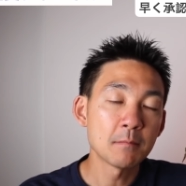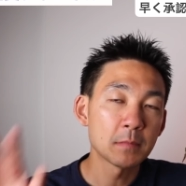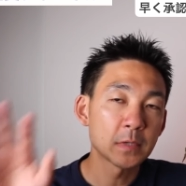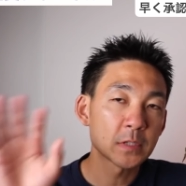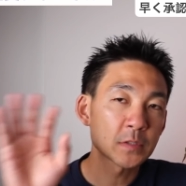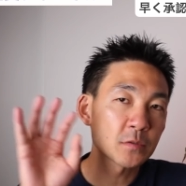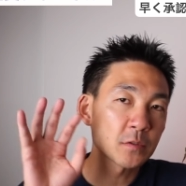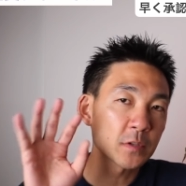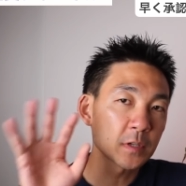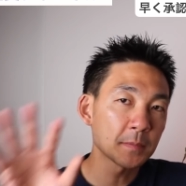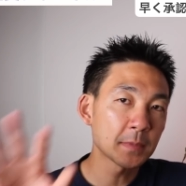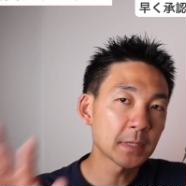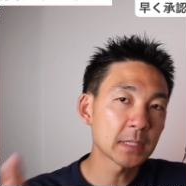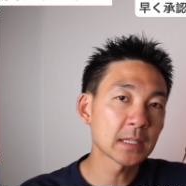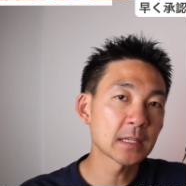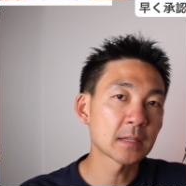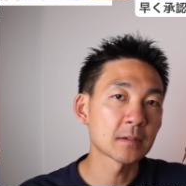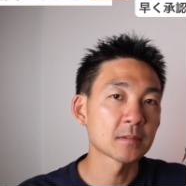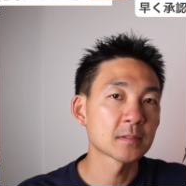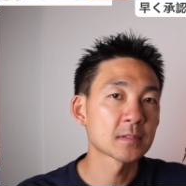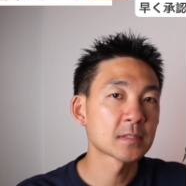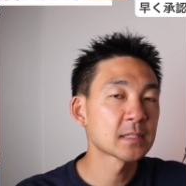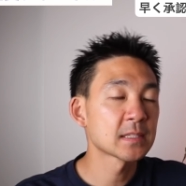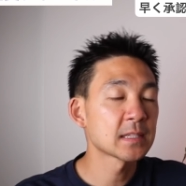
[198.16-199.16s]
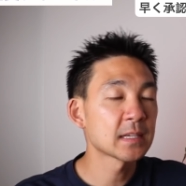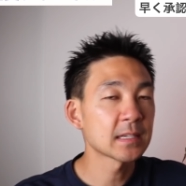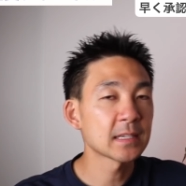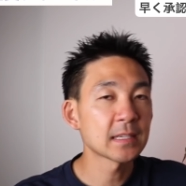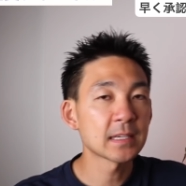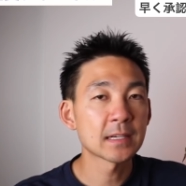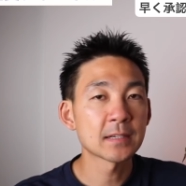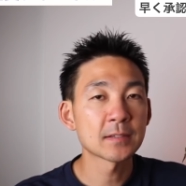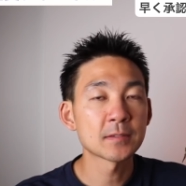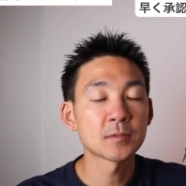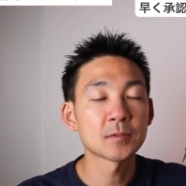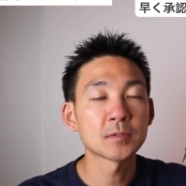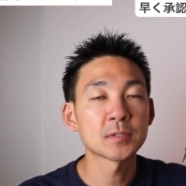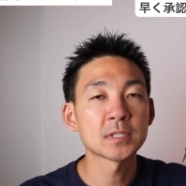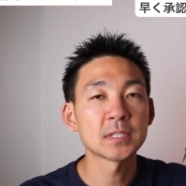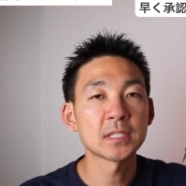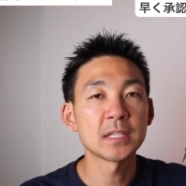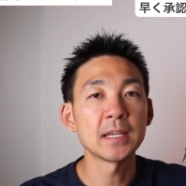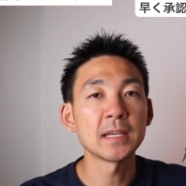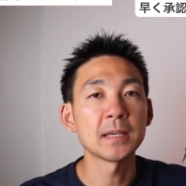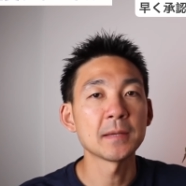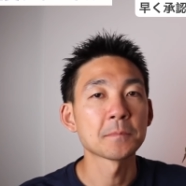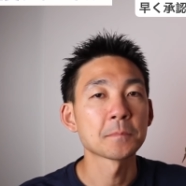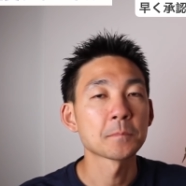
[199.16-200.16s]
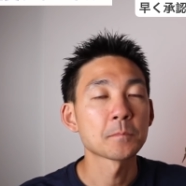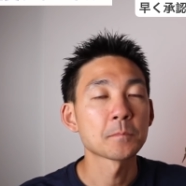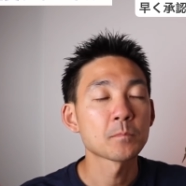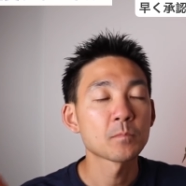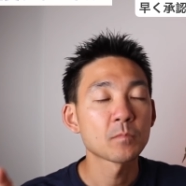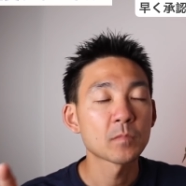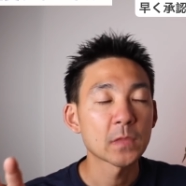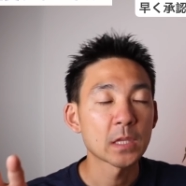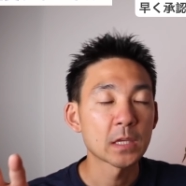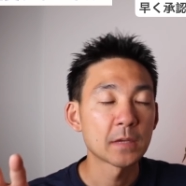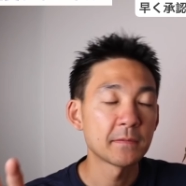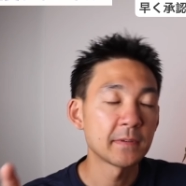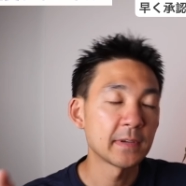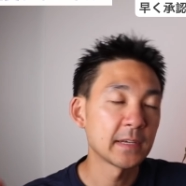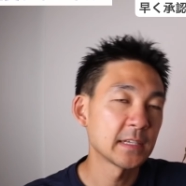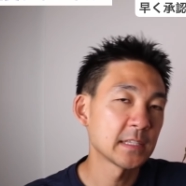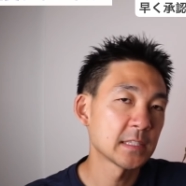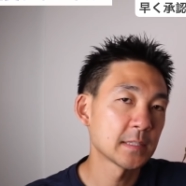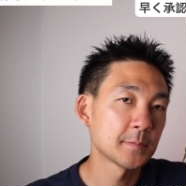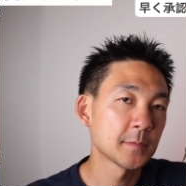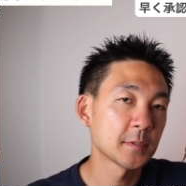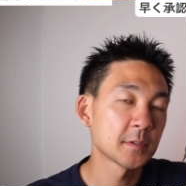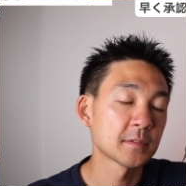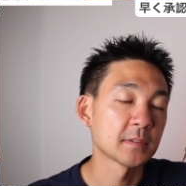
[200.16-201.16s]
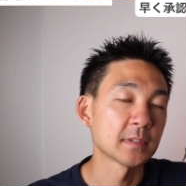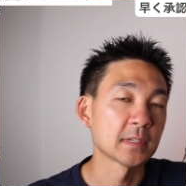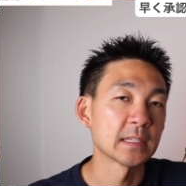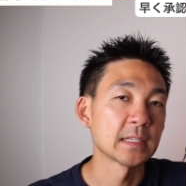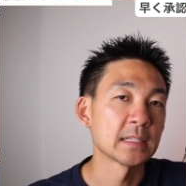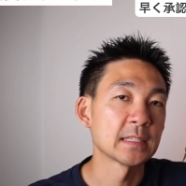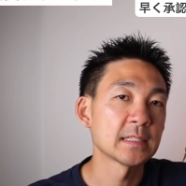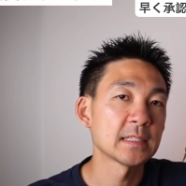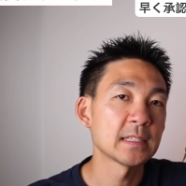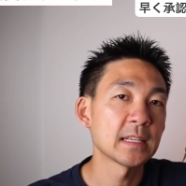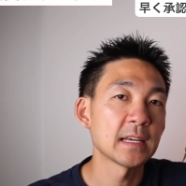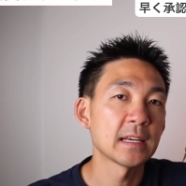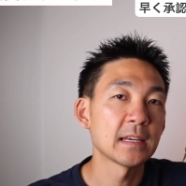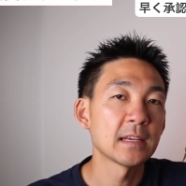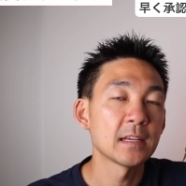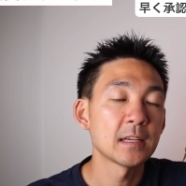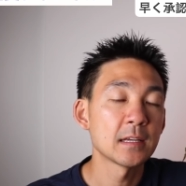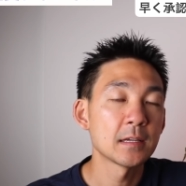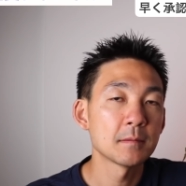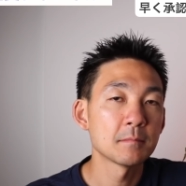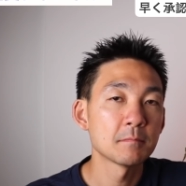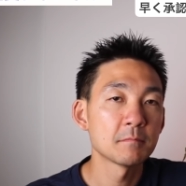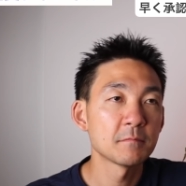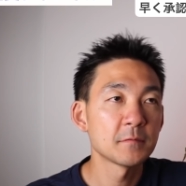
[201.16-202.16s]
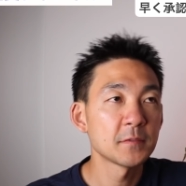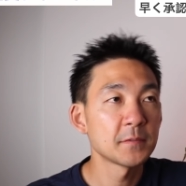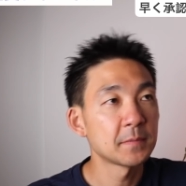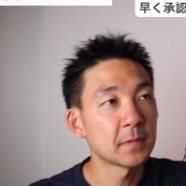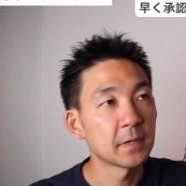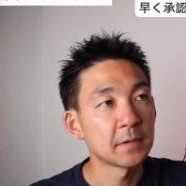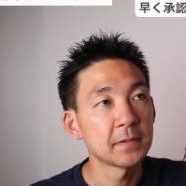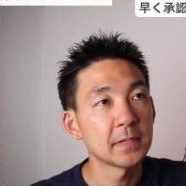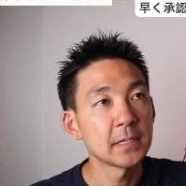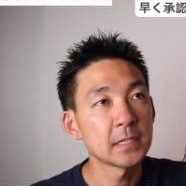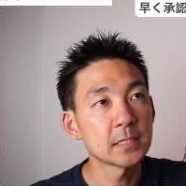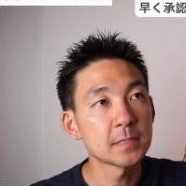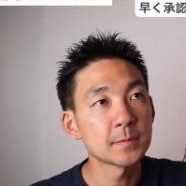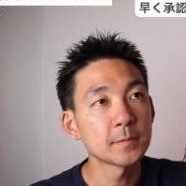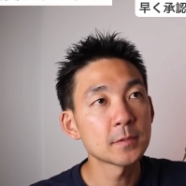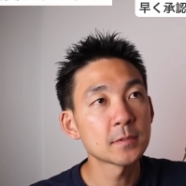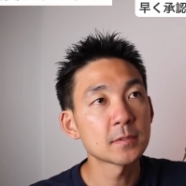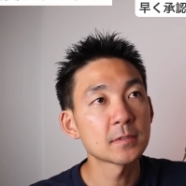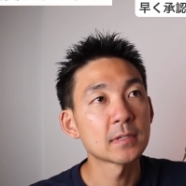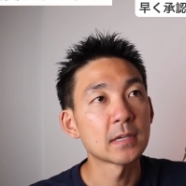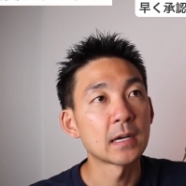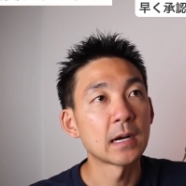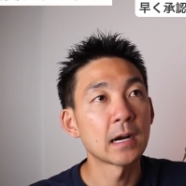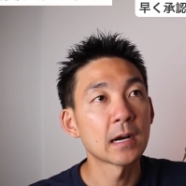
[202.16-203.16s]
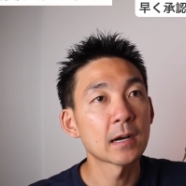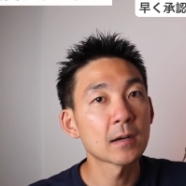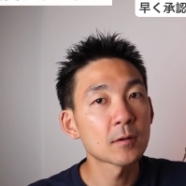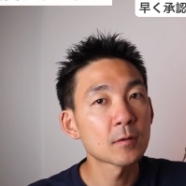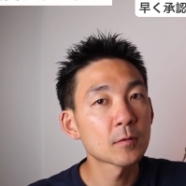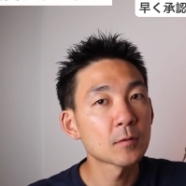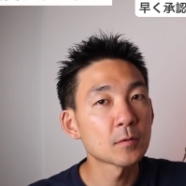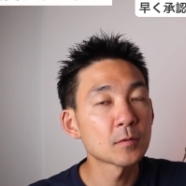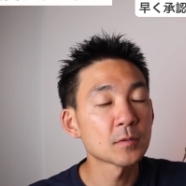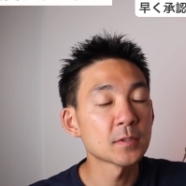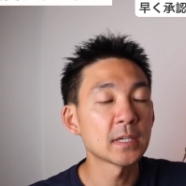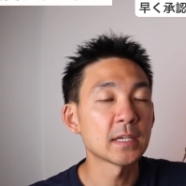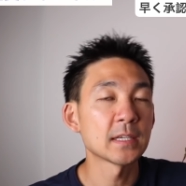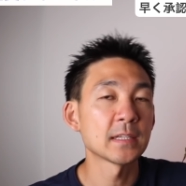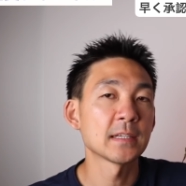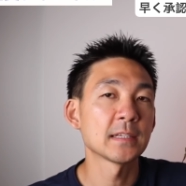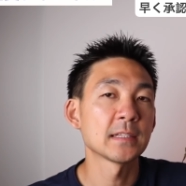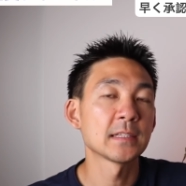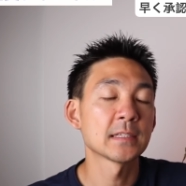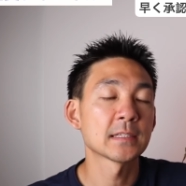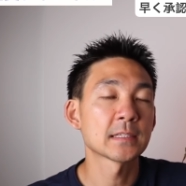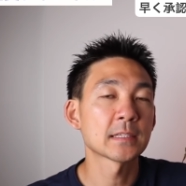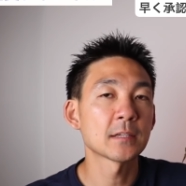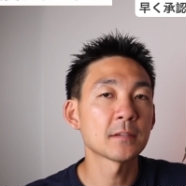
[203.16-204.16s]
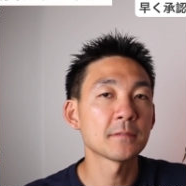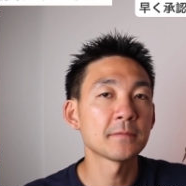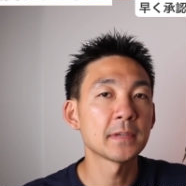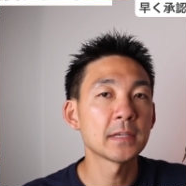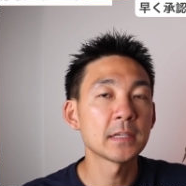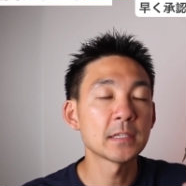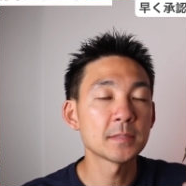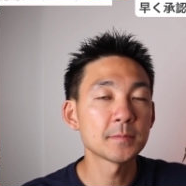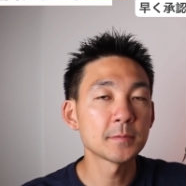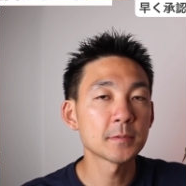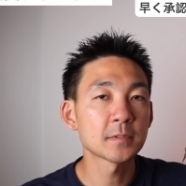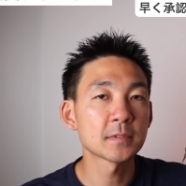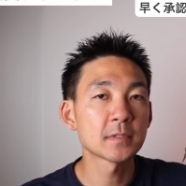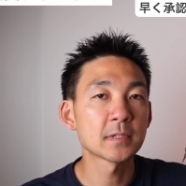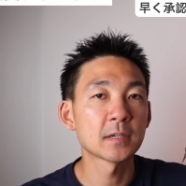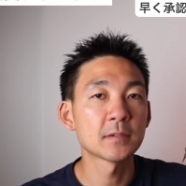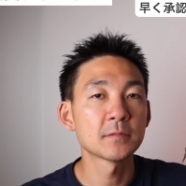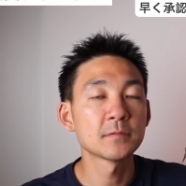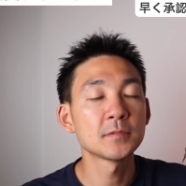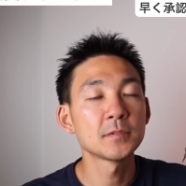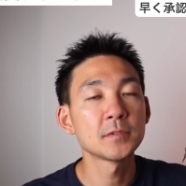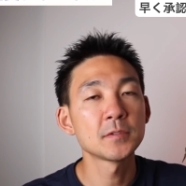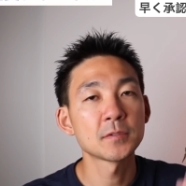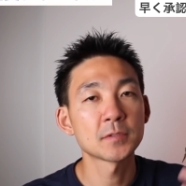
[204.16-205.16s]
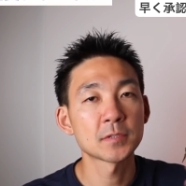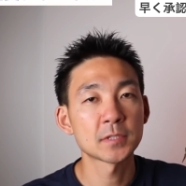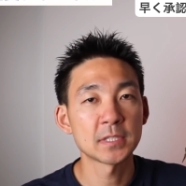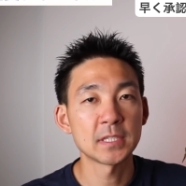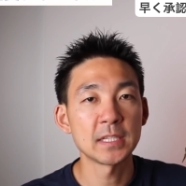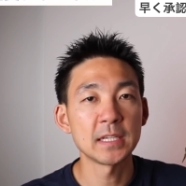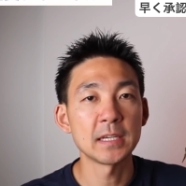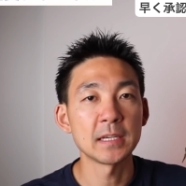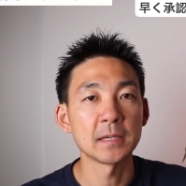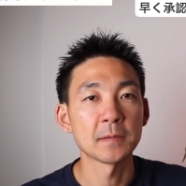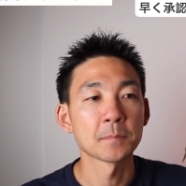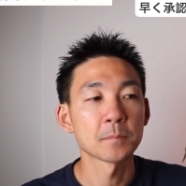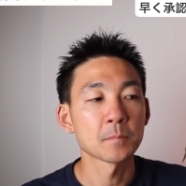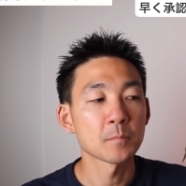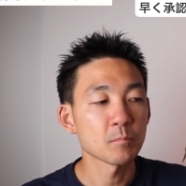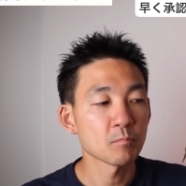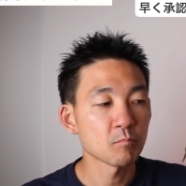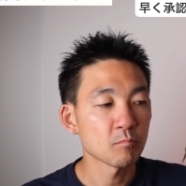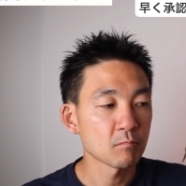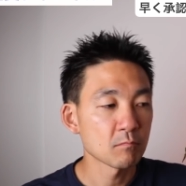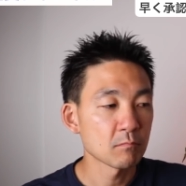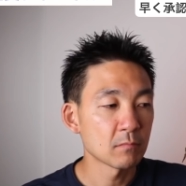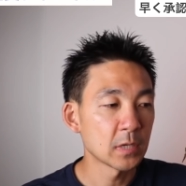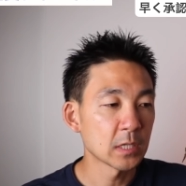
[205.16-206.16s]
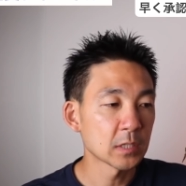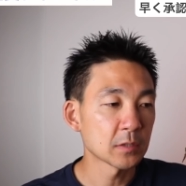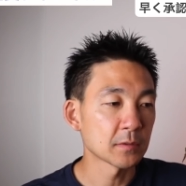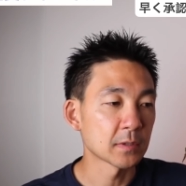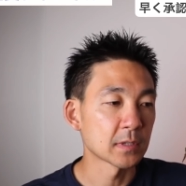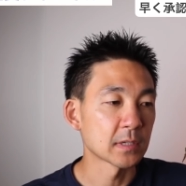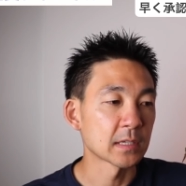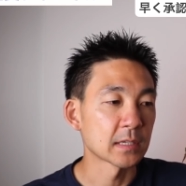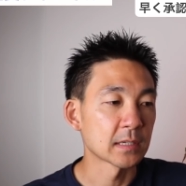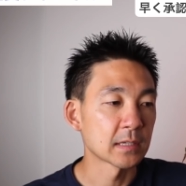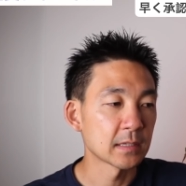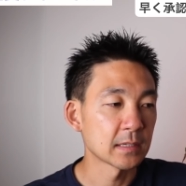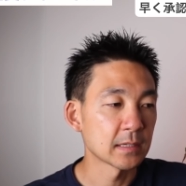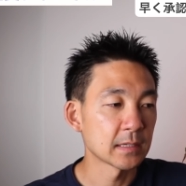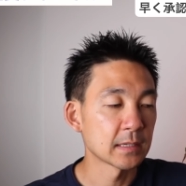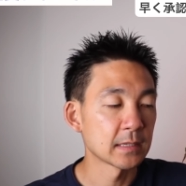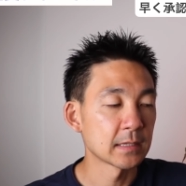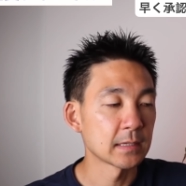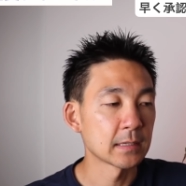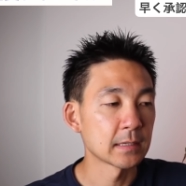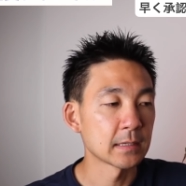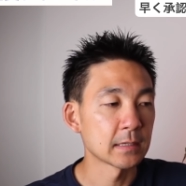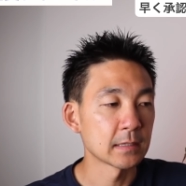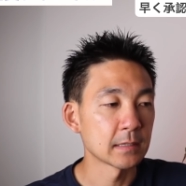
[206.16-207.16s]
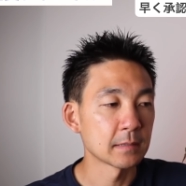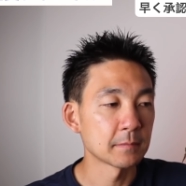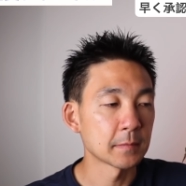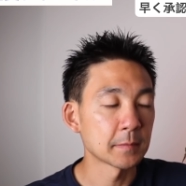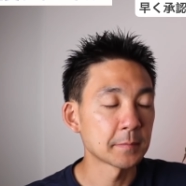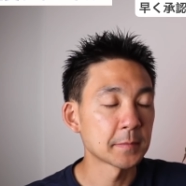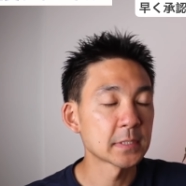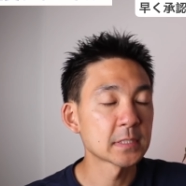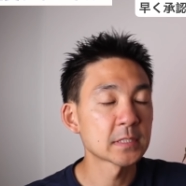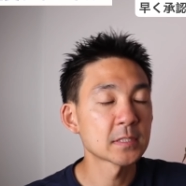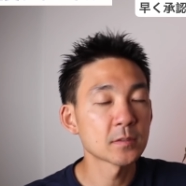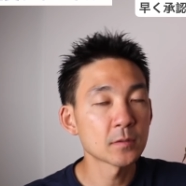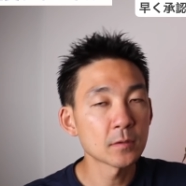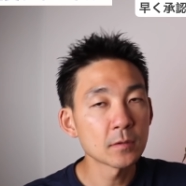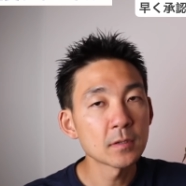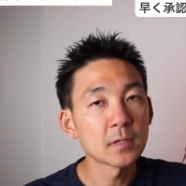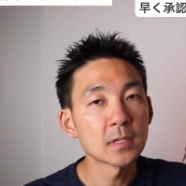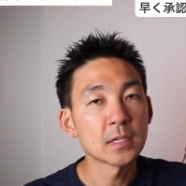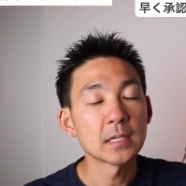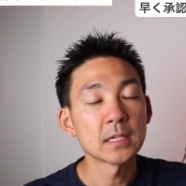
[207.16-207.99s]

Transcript: それまでのつなぎ役として、Facebook がですね、Facebook は発行ではないんですけど、Facebook が運用して、あとは、別の、